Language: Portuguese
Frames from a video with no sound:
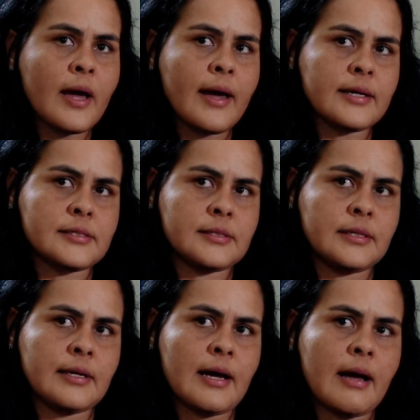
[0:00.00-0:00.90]
é
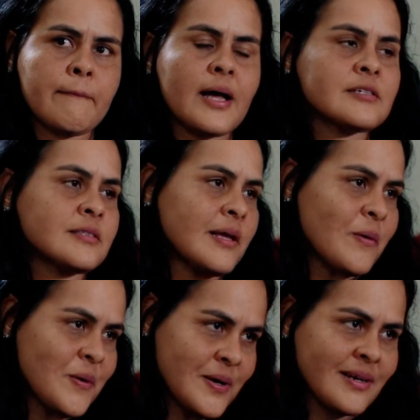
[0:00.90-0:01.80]
assim, a base
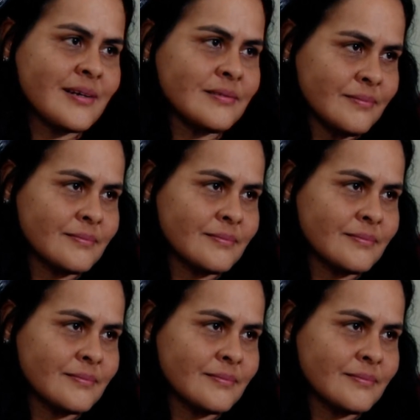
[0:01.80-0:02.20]
teórica,